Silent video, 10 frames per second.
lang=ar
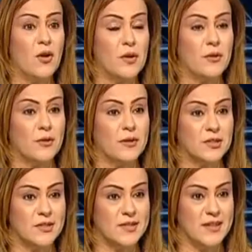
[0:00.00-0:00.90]
عمرك
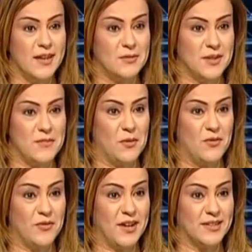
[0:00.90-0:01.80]
13 سنه
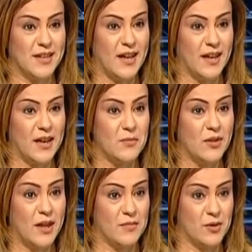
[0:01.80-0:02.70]
وسميوك في فرنسا هكايا
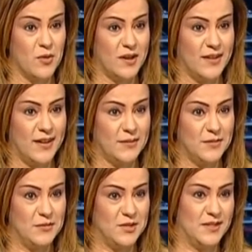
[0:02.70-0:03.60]
مدربك وقتها
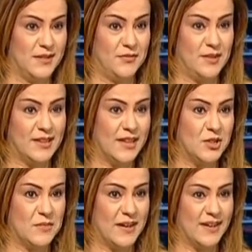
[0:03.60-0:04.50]
ملي مشيت في
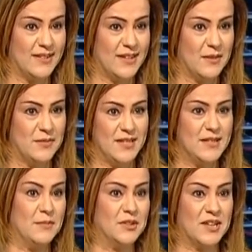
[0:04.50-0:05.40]
التجربه غاديك
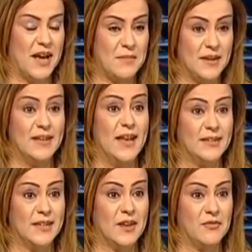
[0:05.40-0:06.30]
بديت باش تعمل
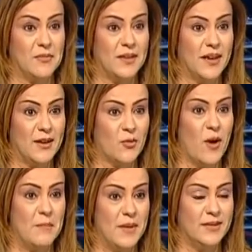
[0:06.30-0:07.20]
الاحتراف
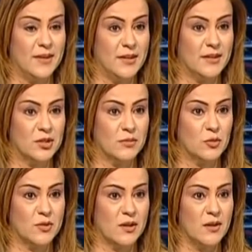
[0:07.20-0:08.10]
نتاعك وامنت اللي تنجم
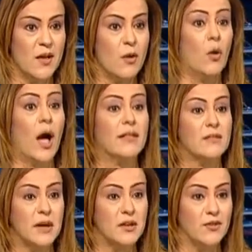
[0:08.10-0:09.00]
توصل
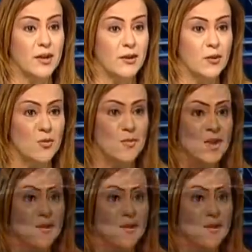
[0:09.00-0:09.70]
وقعدت مانيفيك لليوم